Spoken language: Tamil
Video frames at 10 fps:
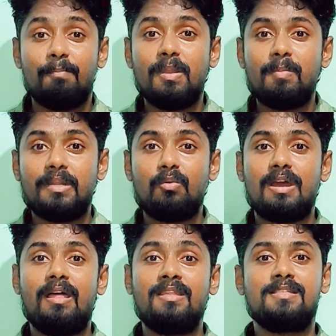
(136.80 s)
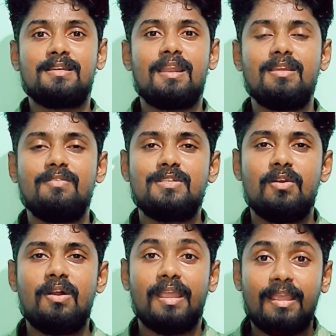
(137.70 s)
இது எப்படிப்பட்ட ஒரு அதிர்ச்சி கலந்த
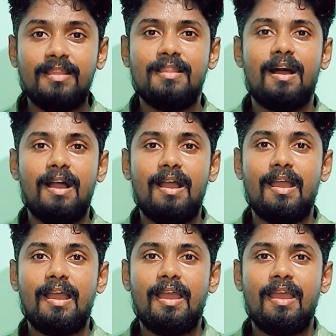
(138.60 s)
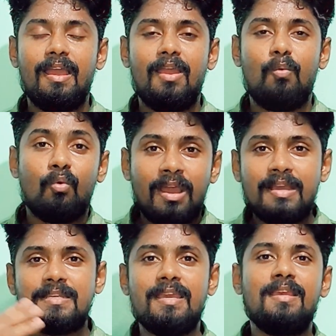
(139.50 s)
விஷயம் இதுதான் உலக
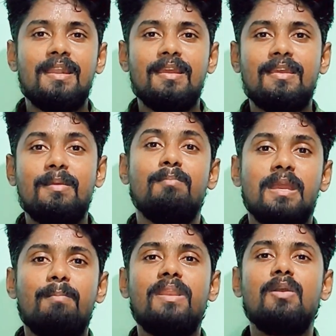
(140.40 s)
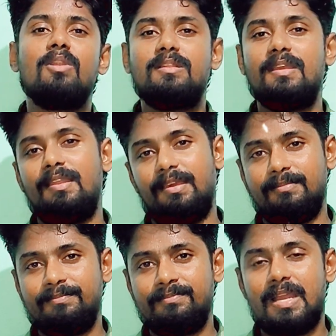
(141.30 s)
செய்திகளுக்கு மிகப்பெரிய ஒரு தீனி
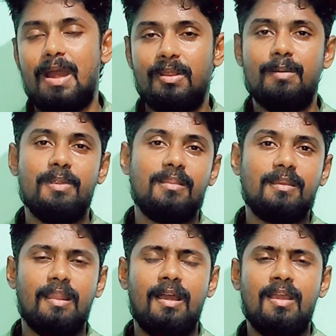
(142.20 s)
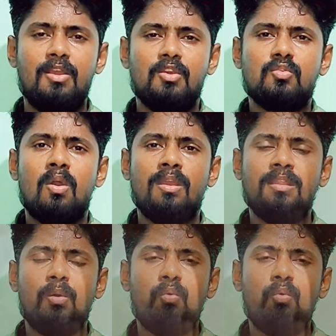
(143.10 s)
அப்படின்னு நம்ம எடுத்துக்கலாம் ஸோ இந்த